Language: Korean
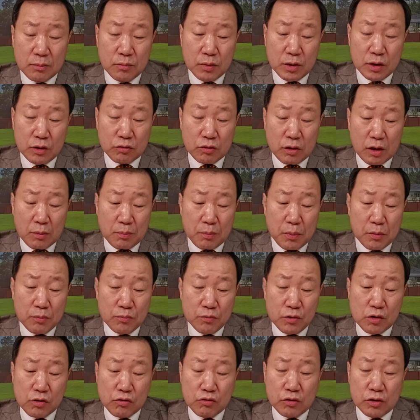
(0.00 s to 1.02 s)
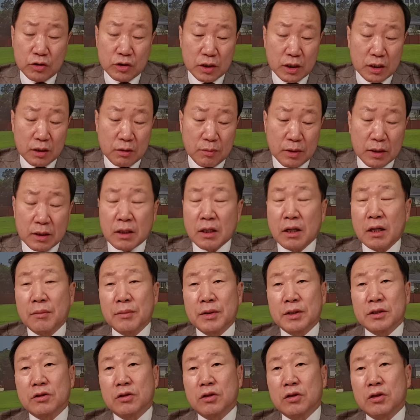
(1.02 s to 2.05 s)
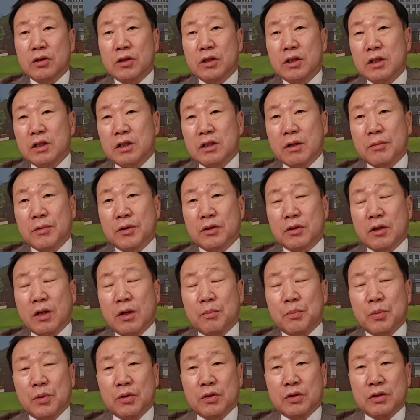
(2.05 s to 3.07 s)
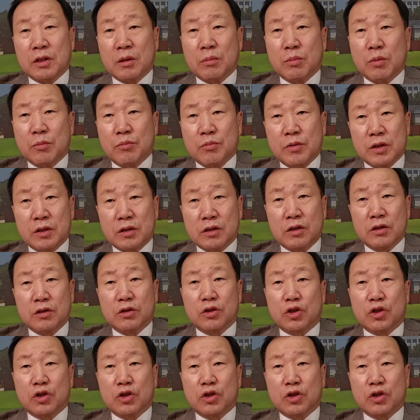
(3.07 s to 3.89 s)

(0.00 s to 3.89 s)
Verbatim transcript: 민주당 법률위원장을 맡아가면서 이재명 대표의 사법 리스크